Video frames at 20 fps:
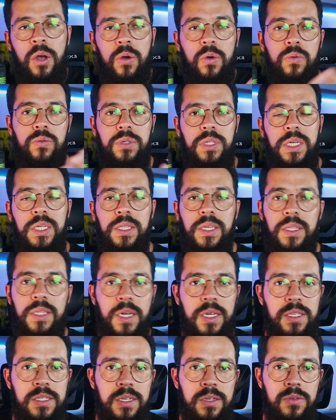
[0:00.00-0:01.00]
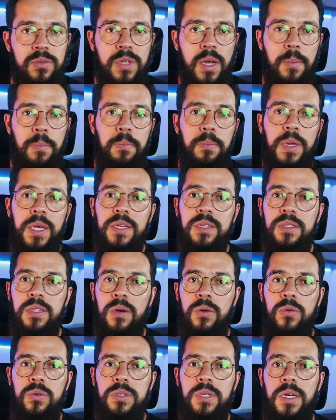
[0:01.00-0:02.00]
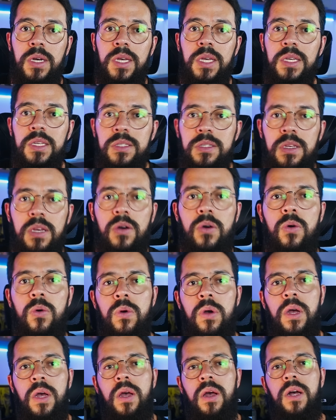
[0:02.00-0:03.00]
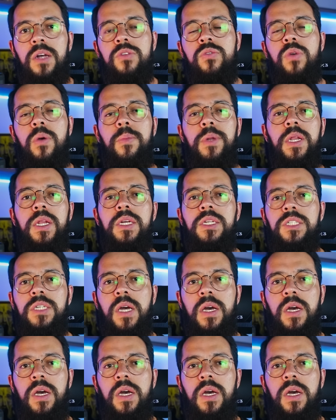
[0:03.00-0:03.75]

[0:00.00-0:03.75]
com 33 anos, a besta russa encerrou a sua brilhante